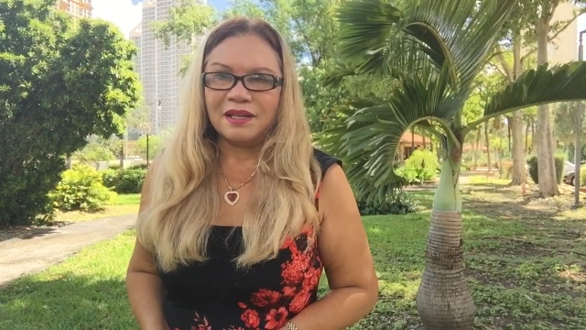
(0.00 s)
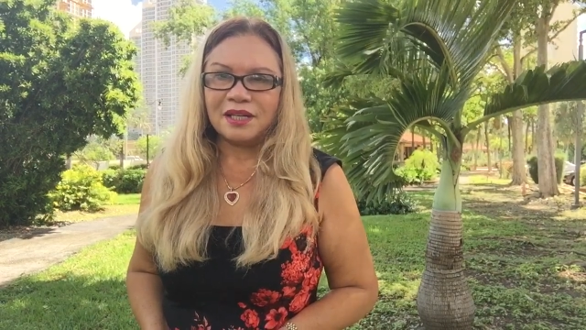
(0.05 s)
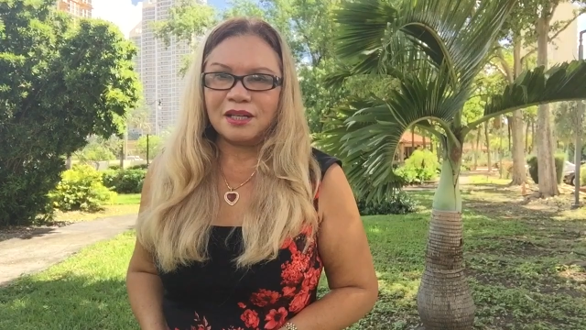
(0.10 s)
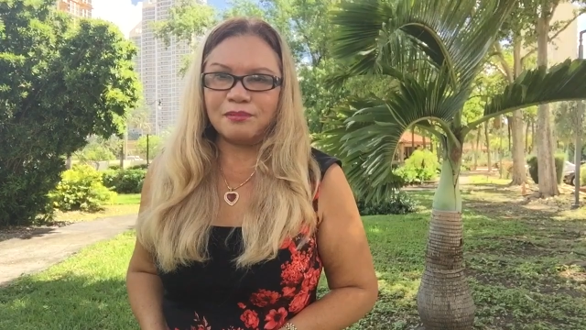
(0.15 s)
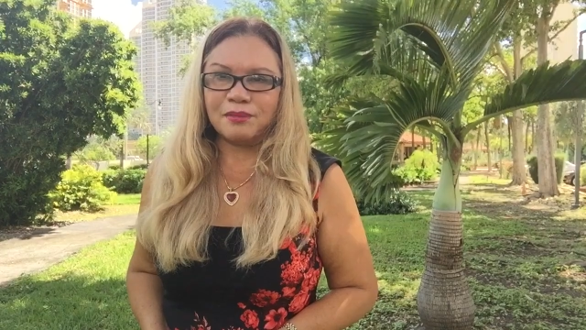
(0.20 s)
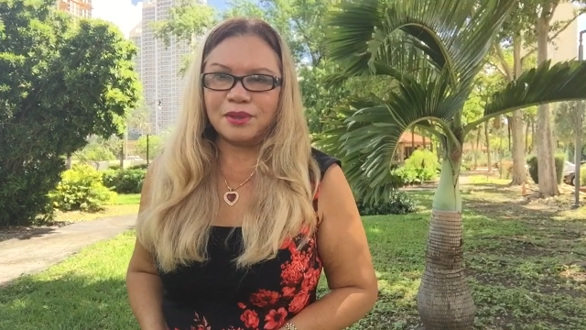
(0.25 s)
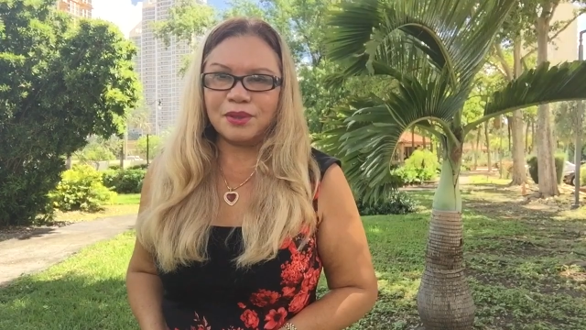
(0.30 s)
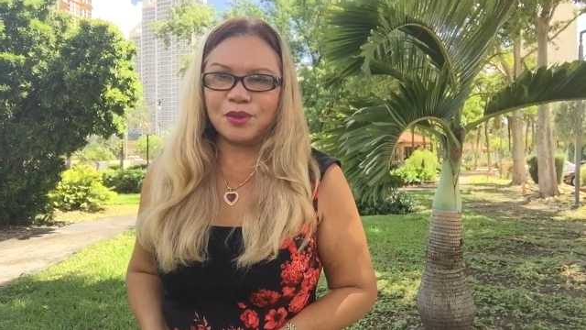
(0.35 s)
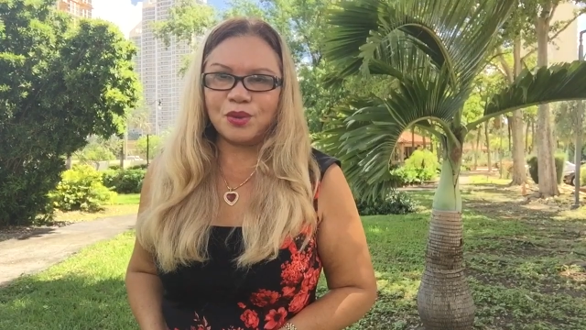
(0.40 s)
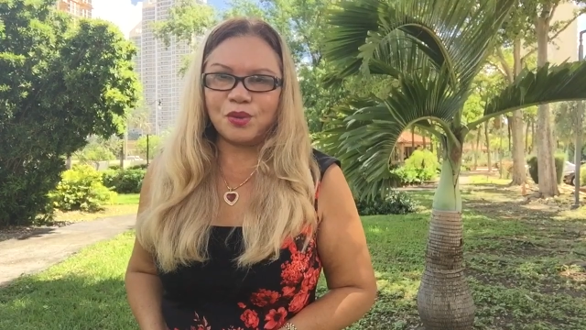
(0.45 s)

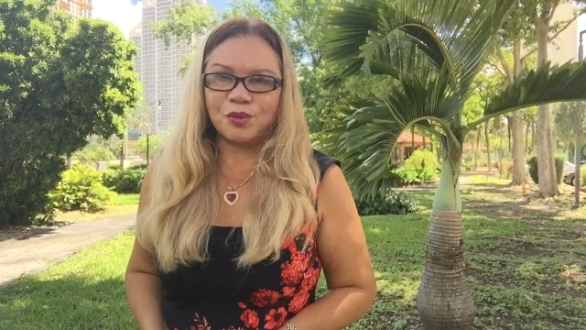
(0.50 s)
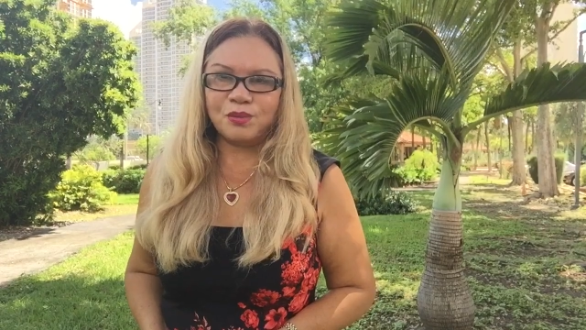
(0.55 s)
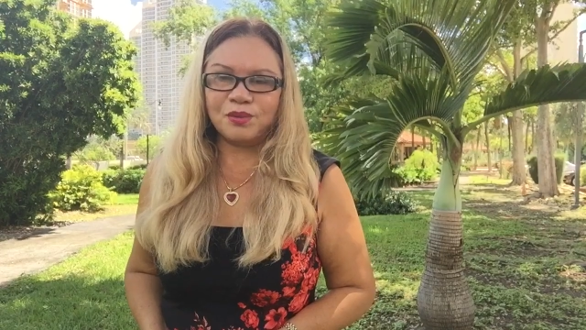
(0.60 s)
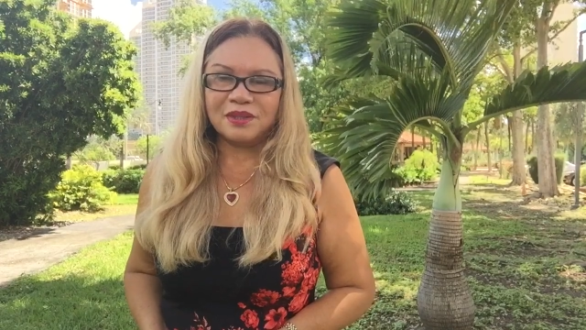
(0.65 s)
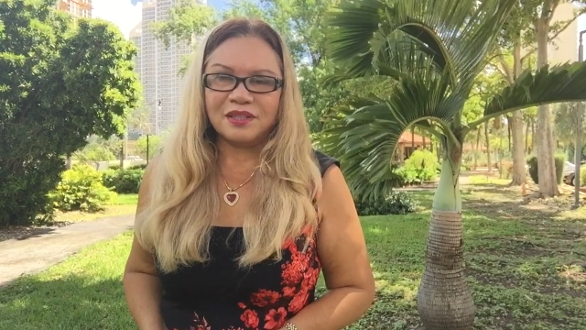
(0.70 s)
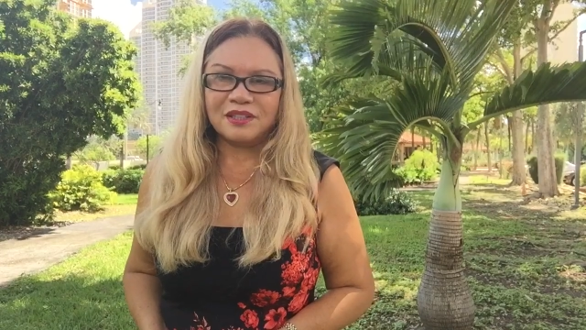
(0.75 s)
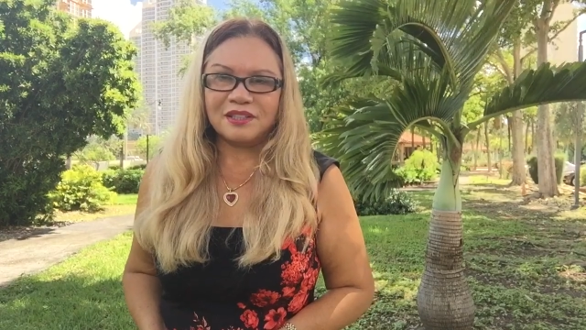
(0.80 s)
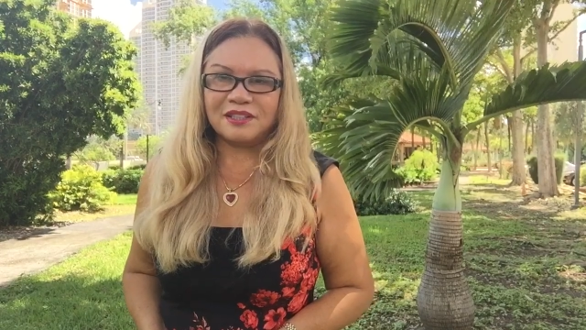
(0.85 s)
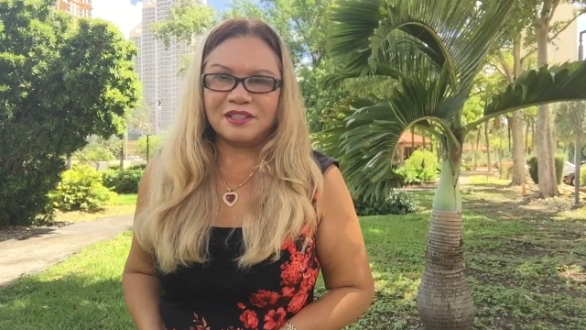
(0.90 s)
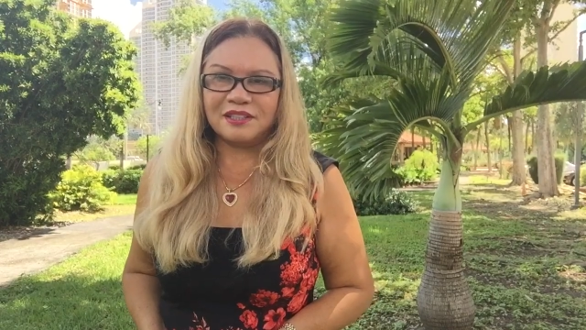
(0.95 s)
Ngọc Anh cũng
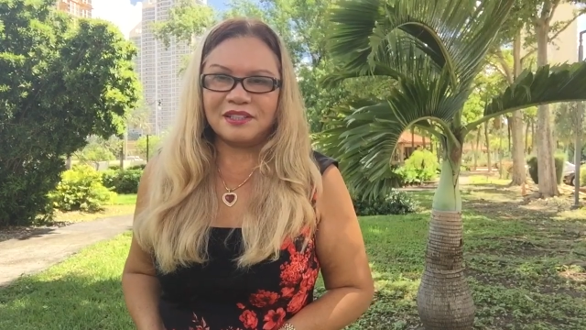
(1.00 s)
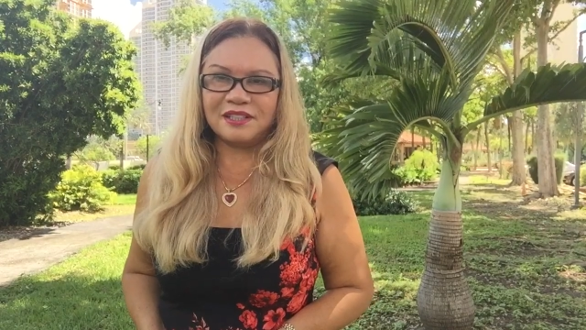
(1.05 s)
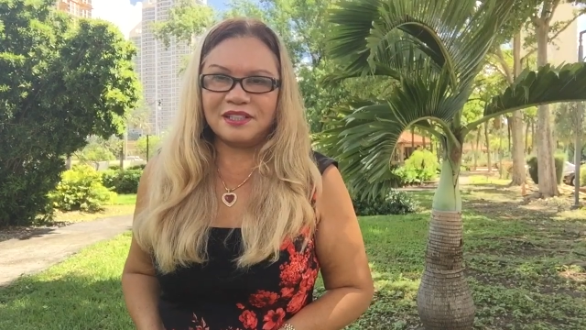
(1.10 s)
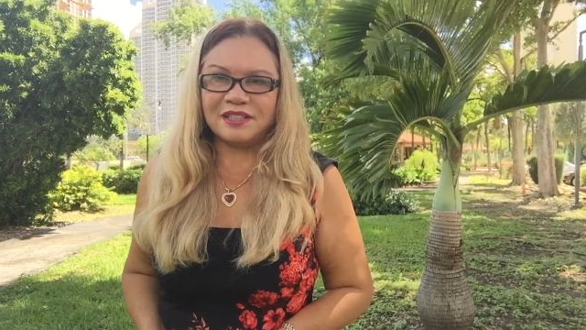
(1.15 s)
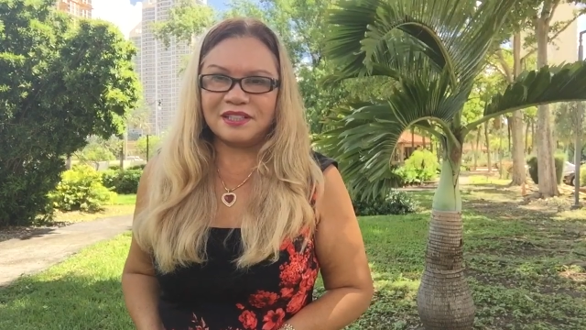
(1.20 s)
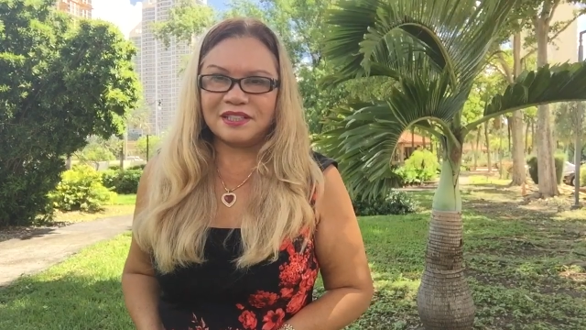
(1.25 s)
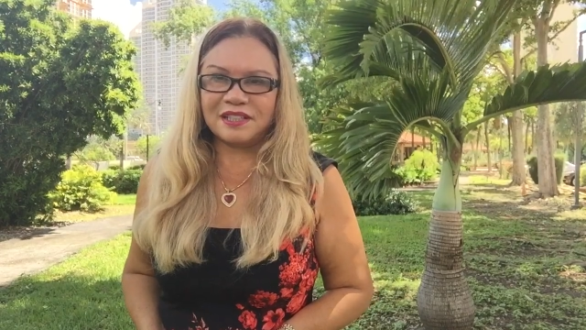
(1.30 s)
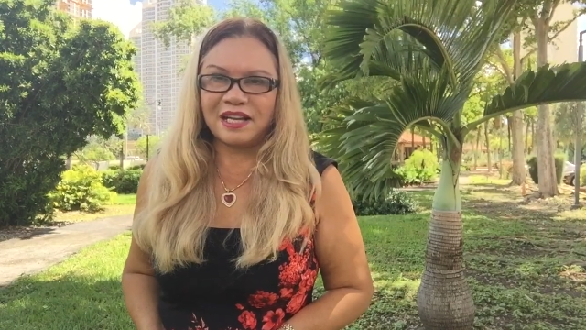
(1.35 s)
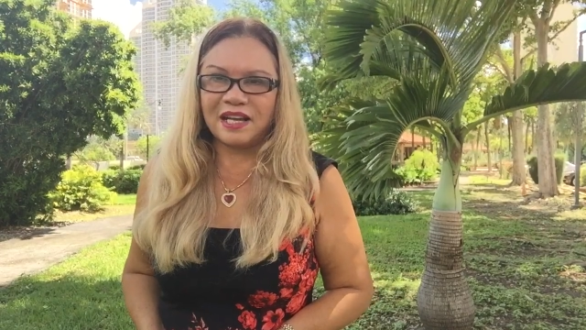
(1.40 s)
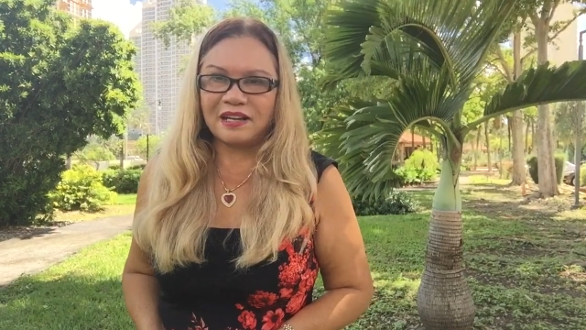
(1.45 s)
uh,
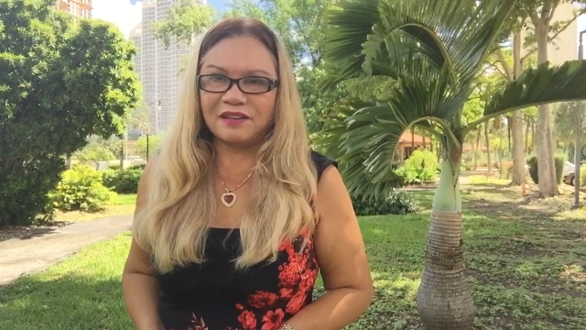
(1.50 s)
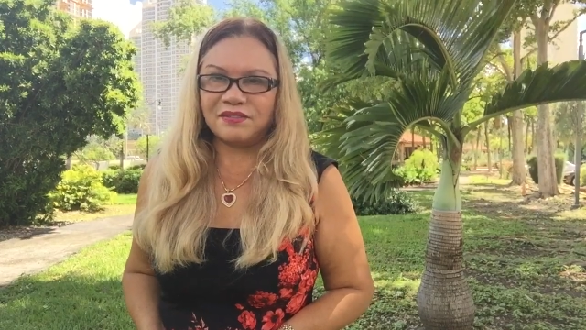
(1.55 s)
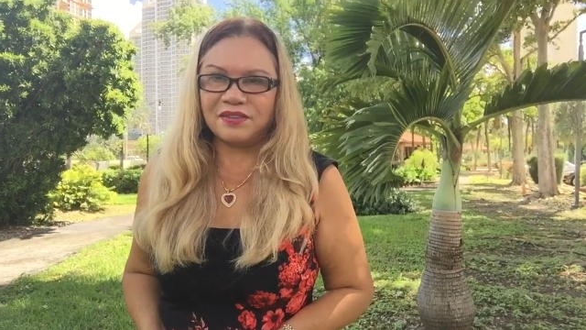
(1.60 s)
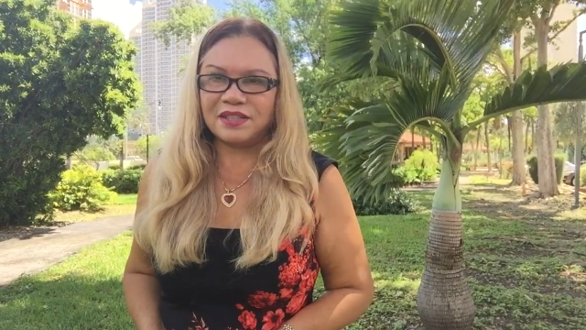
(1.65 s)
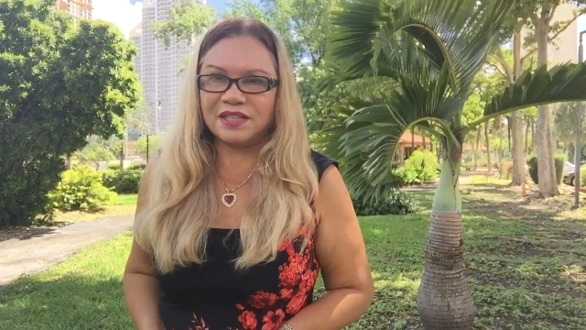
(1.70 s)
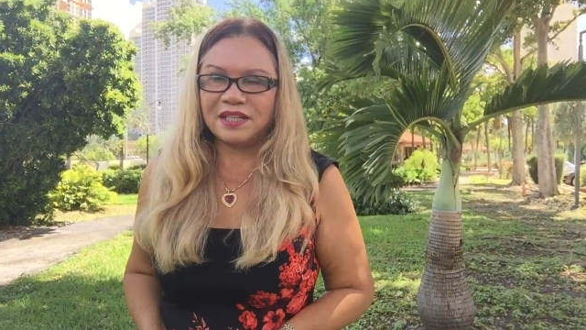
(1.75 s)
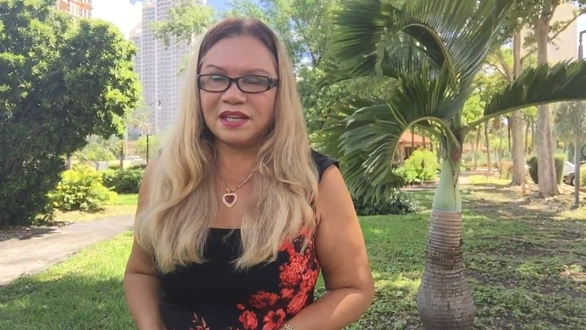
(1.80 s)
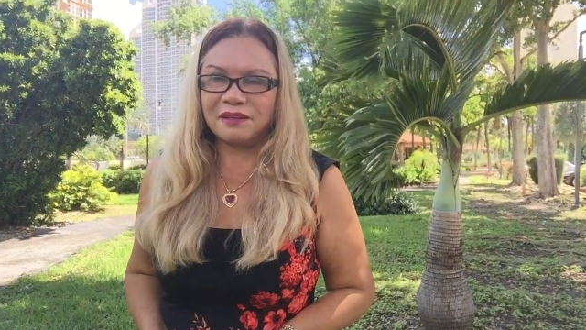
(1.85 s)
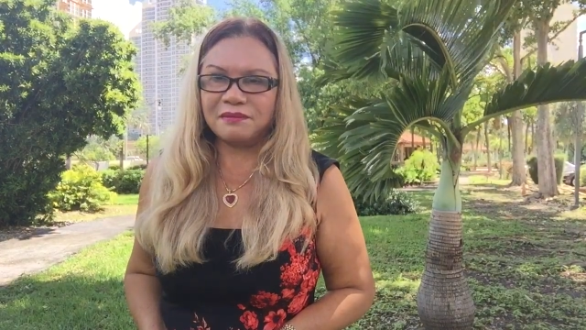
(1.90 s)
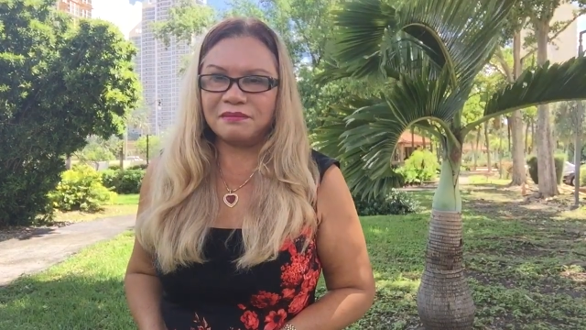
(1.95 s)
liên lạc
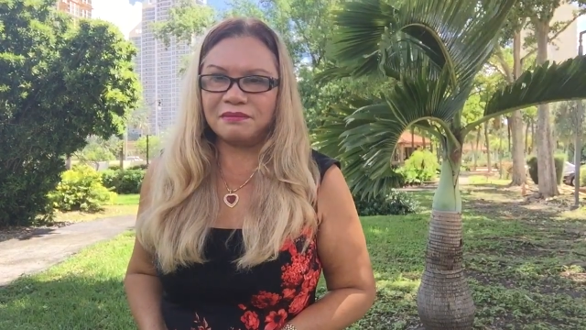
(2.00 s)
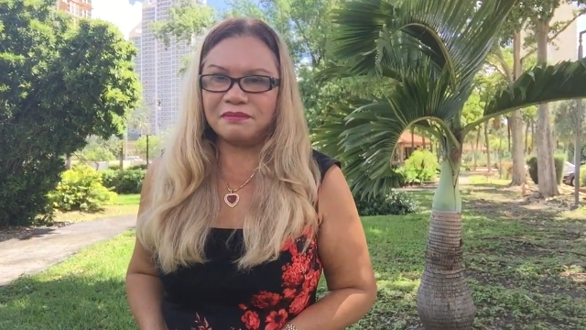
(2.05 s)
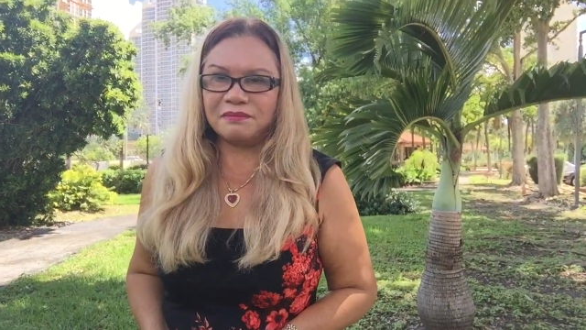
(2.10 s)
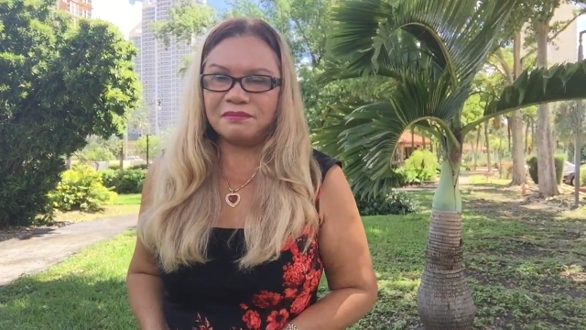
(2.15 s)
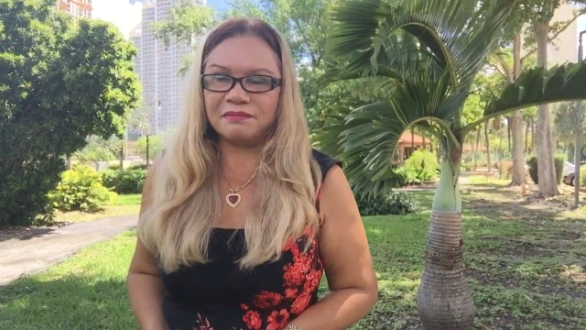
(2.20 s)
với các